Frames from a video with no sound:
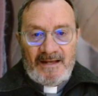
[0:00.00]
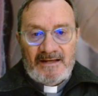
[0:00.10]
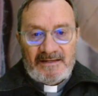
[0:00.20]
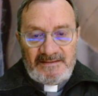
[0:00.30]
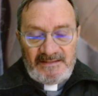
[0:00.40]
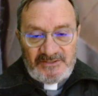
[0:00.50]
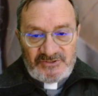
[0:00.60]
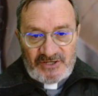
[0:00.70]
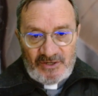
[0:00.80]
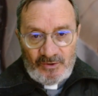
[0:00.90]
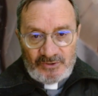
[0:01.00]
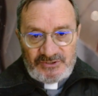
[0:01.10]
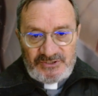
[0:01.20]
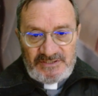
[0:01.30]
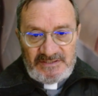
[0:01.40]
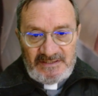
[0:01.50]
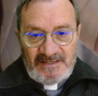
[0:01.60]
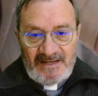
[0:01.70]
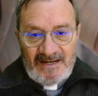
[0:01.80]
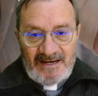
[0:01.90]
Rilegge oggi
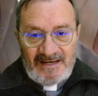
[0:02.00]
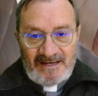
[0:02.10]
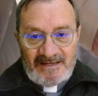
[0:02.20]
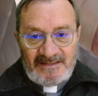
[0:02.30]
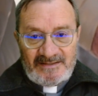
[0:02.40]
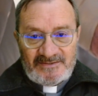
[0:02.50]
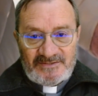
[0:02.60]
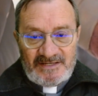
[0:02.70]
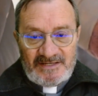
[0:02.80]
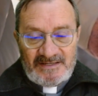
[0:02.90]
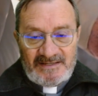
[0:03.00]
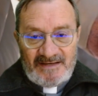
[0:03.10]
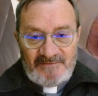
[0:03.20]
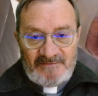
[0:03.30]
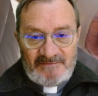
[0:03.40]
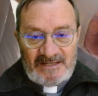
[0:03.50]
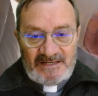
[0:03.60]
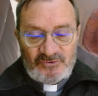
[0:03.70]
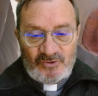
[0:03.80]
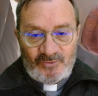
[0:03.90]
la legge che aveva
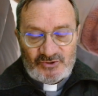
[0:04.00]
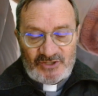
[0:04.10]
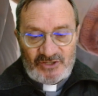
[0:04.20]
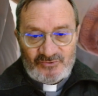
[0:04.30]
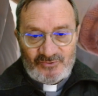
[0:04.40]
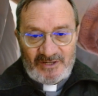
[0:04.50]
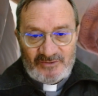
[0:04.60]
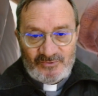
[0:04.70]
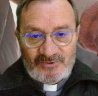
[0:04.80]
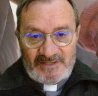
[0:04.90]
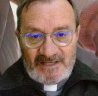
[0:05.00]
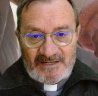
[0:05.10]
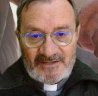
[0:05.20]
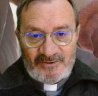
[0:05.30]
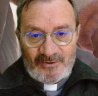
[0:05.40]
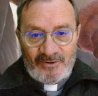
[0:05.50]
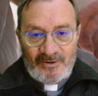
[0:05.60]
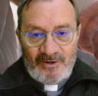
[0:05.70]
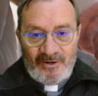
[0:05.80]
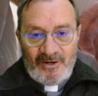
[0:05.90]
dato Mosè sull'adulterio.
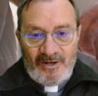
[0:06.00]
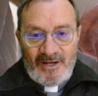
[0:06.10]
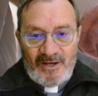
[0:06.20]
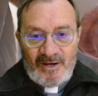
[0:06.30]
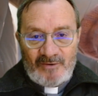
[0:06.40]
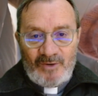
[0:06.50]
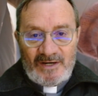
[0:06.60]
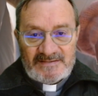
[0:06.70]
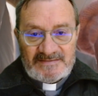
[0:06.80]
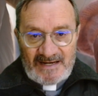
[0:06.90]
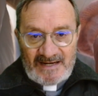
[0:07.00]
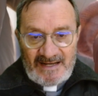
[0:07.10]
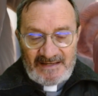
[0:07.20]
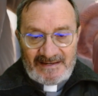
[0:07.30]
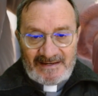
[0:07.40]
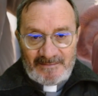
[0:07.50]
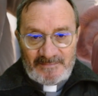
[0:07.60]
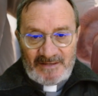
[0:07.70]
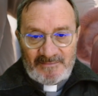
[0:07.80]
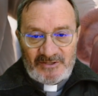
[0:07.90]
Quale sarà il
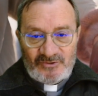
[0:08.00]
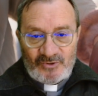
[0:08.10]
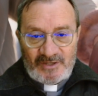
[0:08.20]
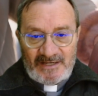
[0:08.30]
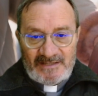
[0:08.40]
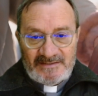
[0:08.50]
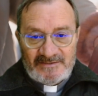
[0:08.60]
cambiamento che egli